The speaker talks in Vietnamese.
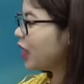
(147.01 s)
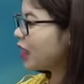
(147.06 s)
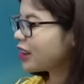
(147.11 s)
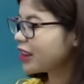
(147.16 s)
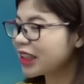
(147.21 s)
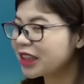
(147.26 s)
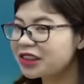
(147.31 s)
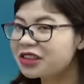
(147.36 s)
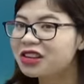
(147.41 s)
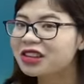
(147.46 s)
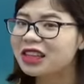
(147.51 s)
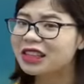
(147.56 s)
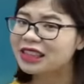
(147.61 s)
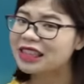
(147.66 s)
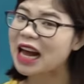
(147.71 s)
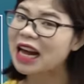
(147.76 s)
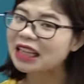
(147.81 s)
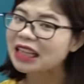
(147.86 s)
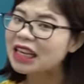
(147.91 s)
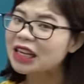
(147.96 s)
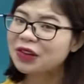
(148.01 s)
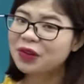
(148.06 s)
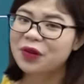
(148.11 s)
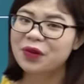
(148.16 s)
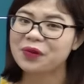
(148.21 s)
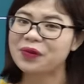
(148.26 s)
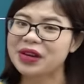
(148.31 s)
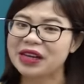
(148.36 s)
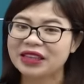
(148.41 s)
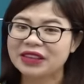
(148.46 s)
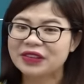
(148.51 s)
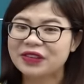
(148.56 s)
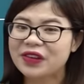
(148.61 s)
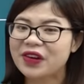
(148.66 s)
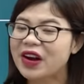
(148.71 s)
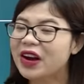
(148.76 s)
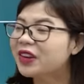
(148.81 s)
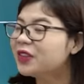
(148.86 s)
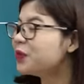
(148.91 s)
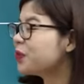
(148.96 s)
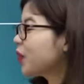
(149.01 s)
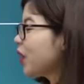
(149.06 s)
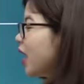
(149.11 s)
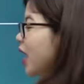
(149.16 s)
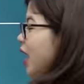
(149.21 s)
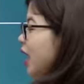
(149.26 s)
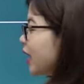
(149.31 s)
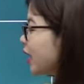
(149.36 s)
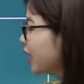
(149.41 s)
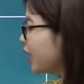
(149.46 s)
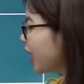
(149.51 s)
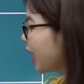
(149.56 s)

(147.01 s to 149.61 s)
Đất nước là da thịt của mình đúng không? Thế